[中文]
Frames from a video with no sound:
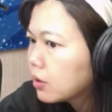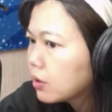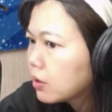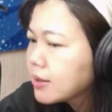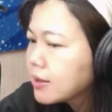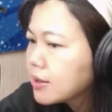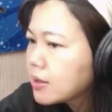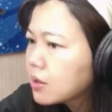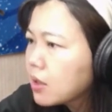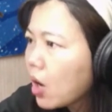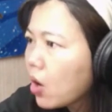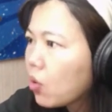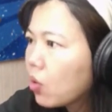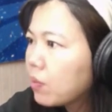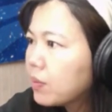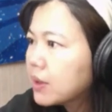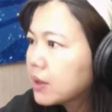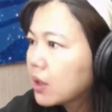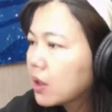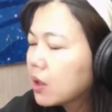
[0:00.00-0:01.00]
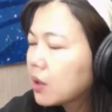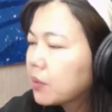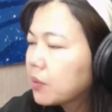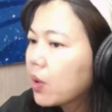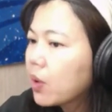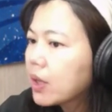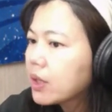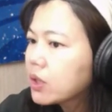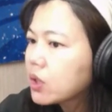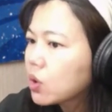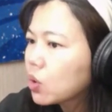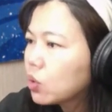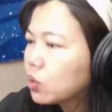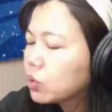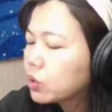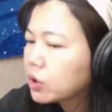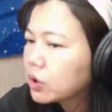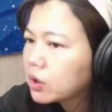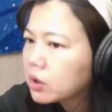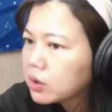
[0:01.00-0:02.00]
大家知道我们的不管是
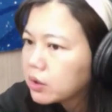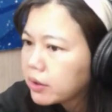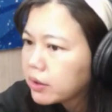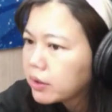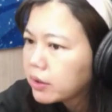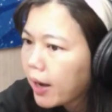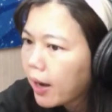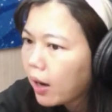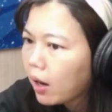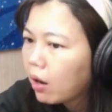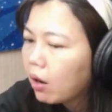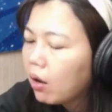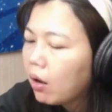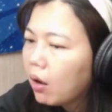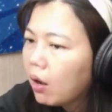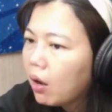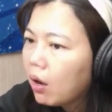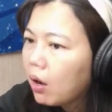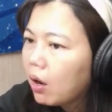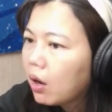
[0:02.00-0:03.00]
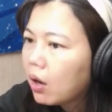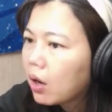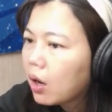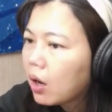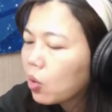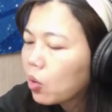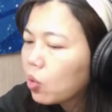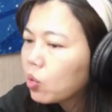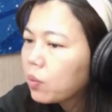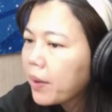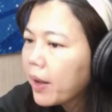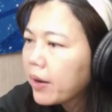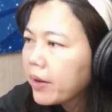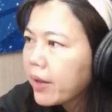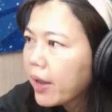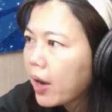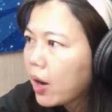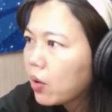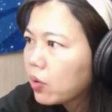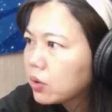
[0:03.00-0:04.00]
股市也好，呃，股票
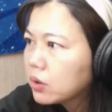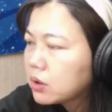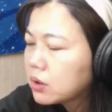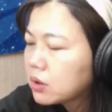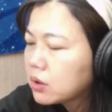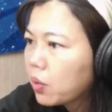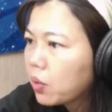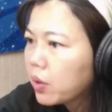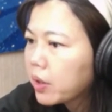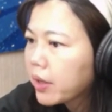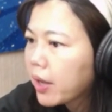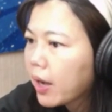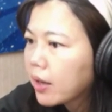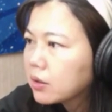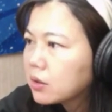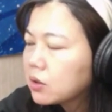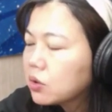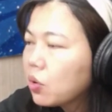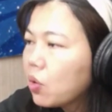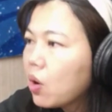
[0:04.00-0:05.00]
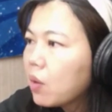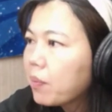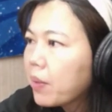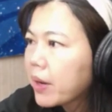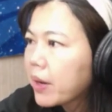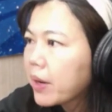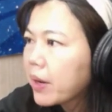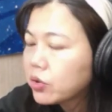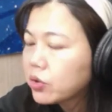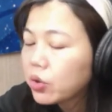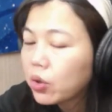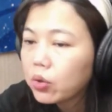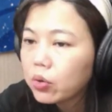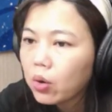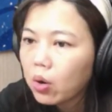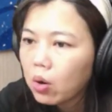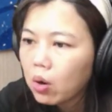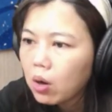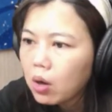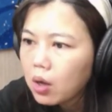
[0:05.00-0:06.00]
也好，或期货也好，期货本来就
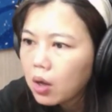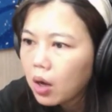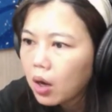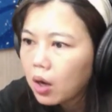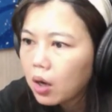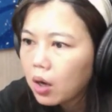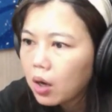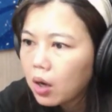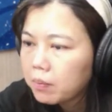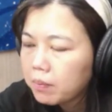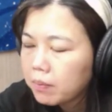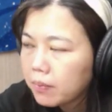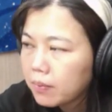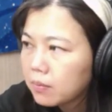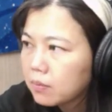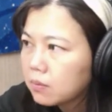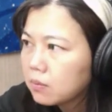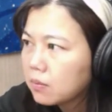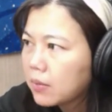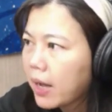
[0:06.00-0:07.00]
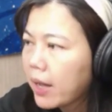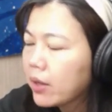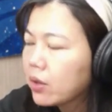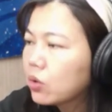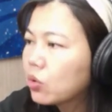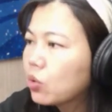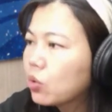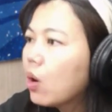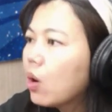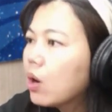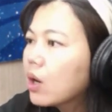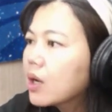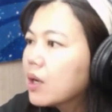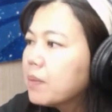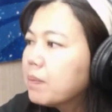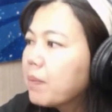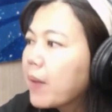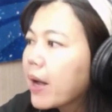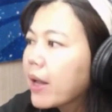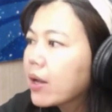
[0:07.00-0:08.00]
有呃买多
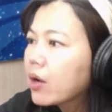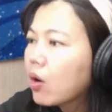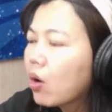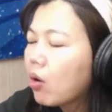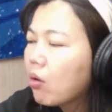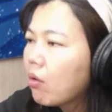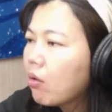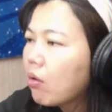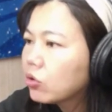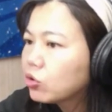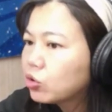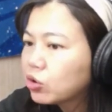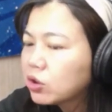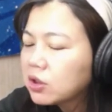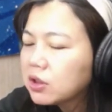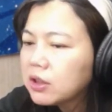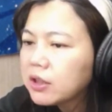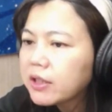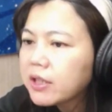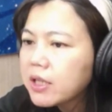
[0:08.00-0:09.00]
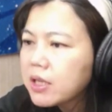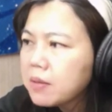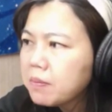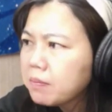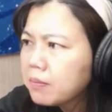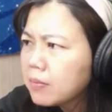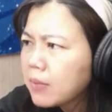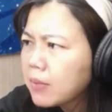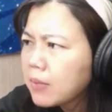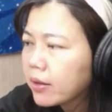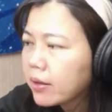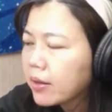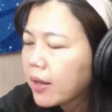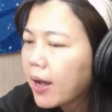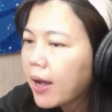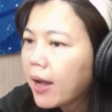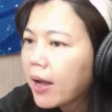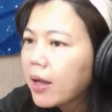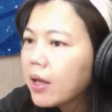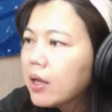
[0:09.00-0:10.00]
跟卖空，哈，就是你可以买
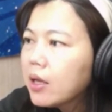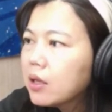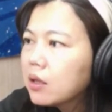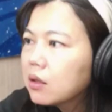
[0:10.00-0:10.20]
它